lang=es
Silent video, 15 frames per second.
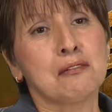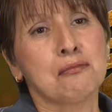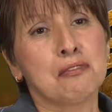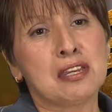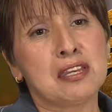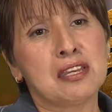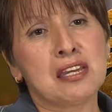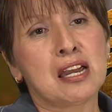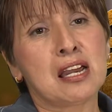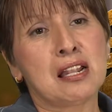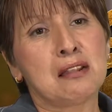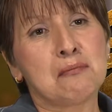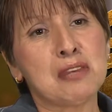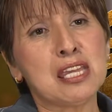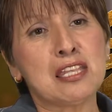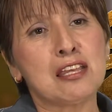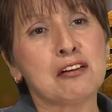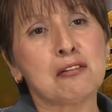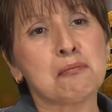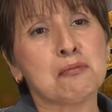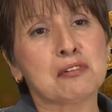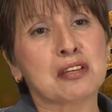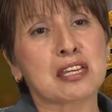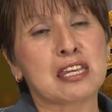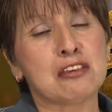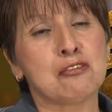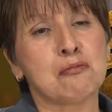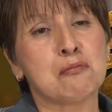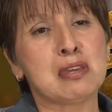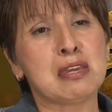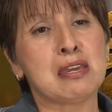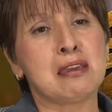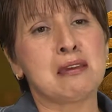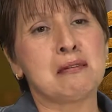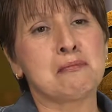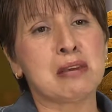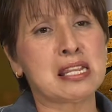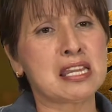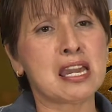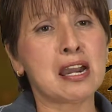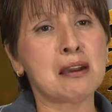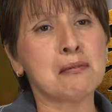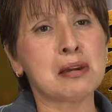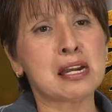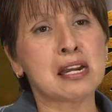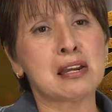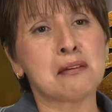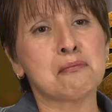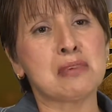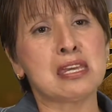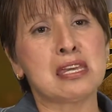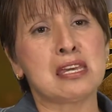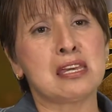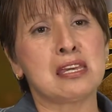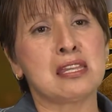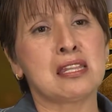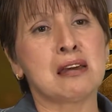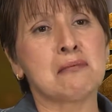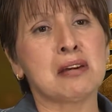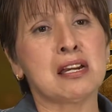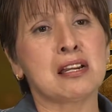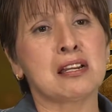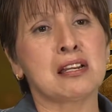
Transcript: Fui al médico porque yo me mareaba, me daban